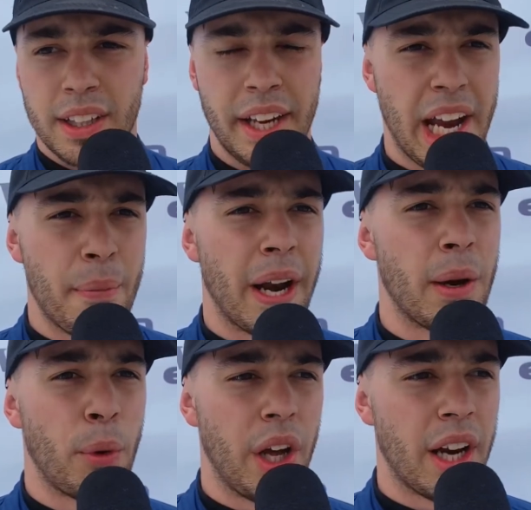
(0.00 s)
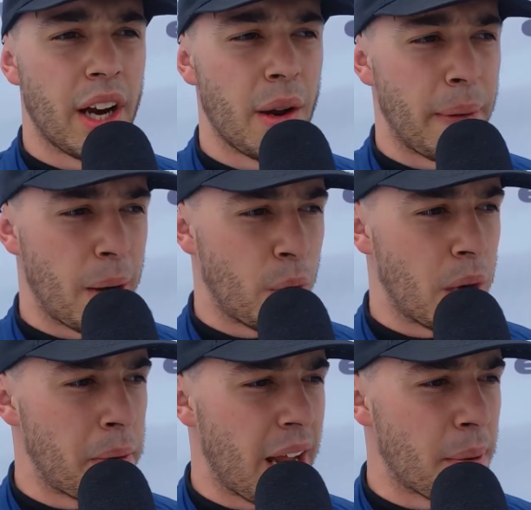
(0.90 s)
tenía para poder, para
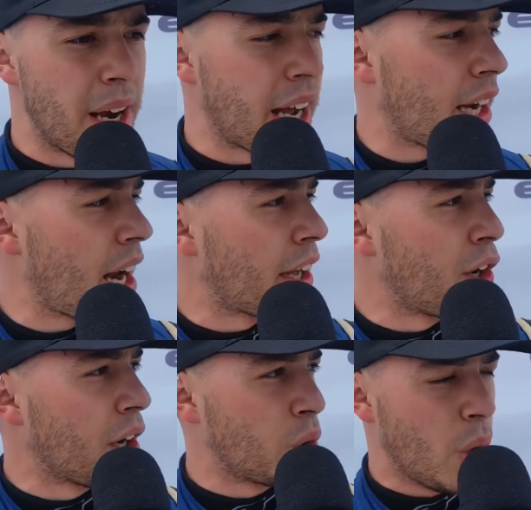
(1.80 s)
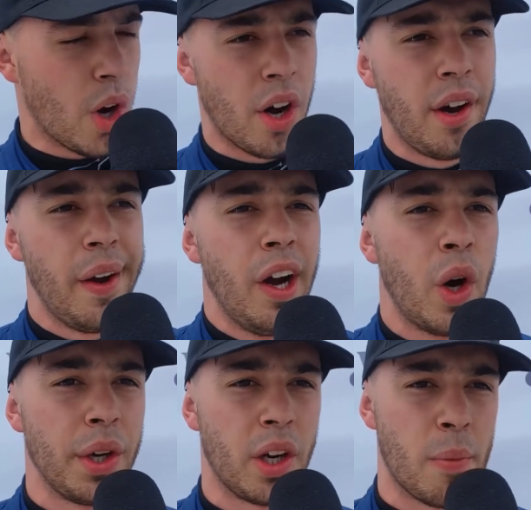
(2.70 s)
poder pelear por la carrera, creo que tuvo
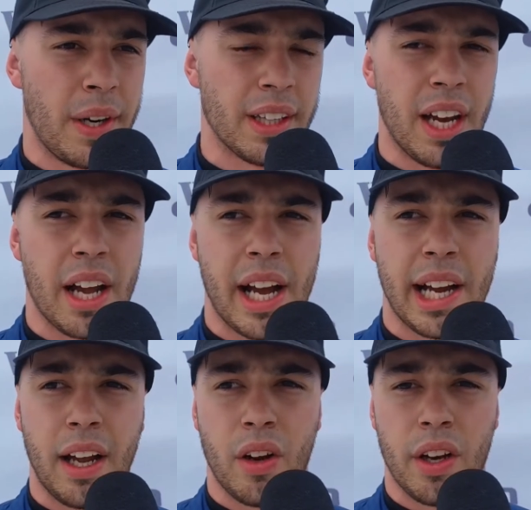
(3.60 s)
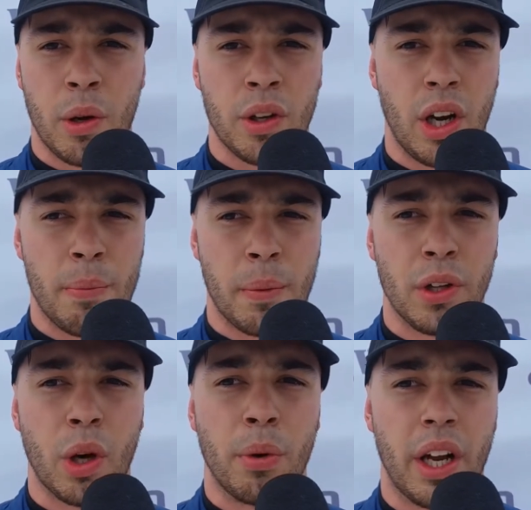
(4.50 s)
un inconveniente en la caja, lo que no le
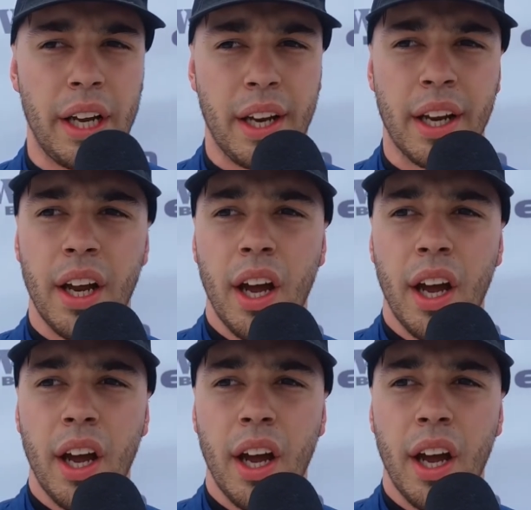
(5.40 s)
permitió por ahí